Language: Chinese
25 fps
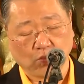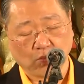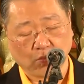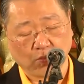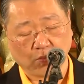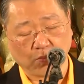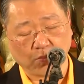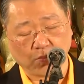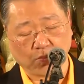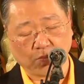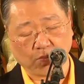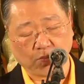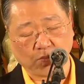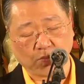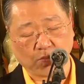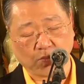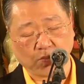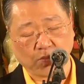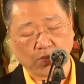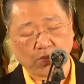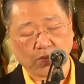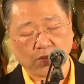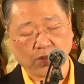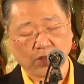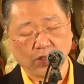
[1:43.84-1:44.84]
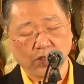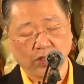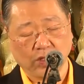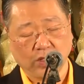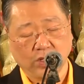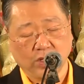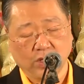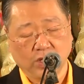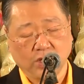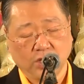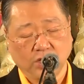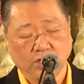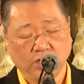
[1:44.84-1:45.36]
嗯，
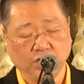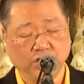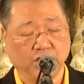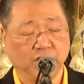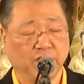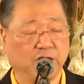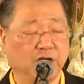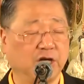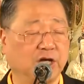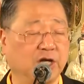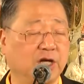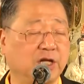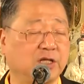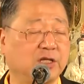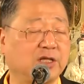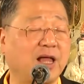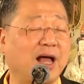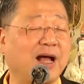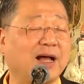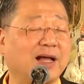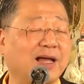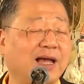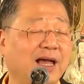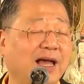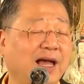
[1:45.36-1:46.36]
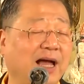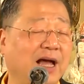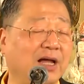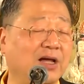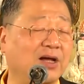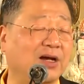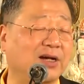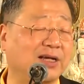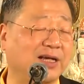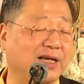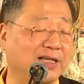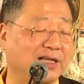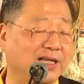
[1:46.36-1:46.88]
你大概还
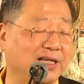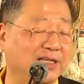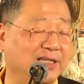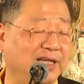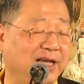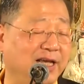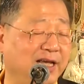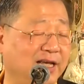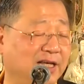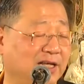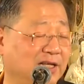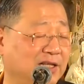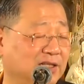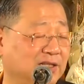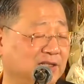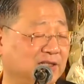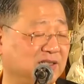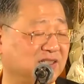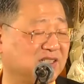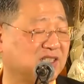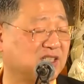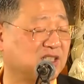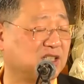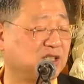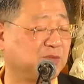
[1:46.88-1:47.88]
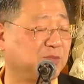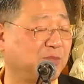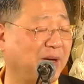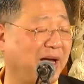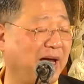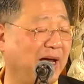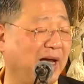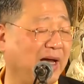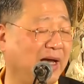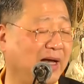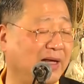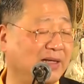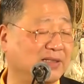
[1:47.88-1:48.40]
要给他念四
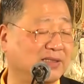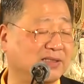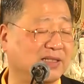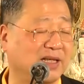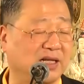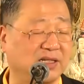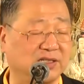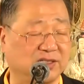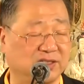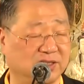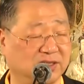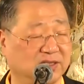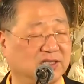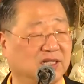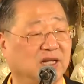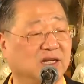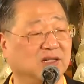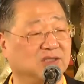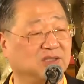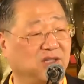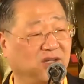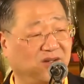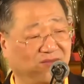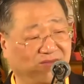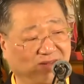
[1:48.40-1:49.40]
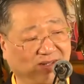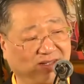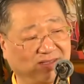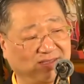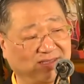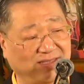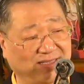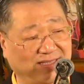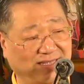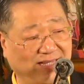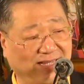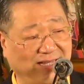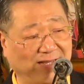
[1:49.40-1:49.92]
百三十张小房
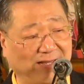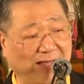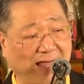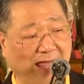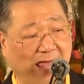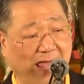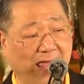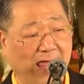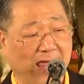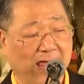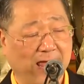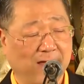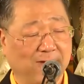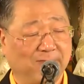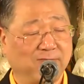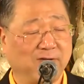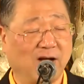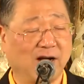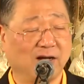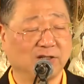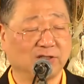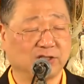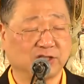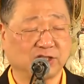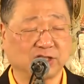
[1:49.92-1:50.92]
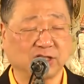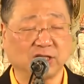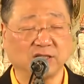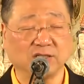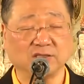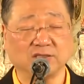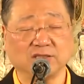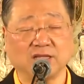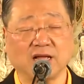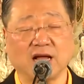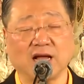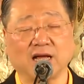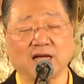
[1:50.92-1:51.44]
子。是。放
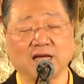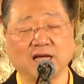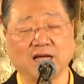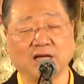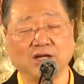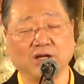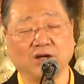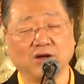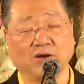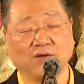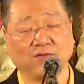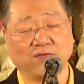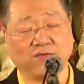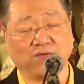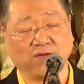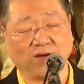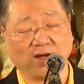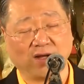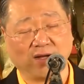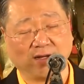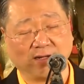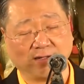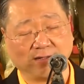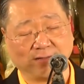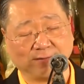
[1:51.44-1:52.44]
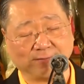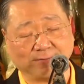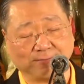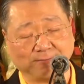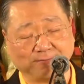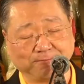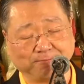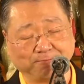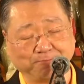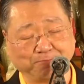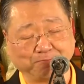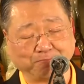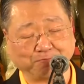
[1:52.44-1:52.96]
生大概要
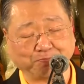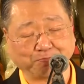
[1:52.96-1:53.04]
放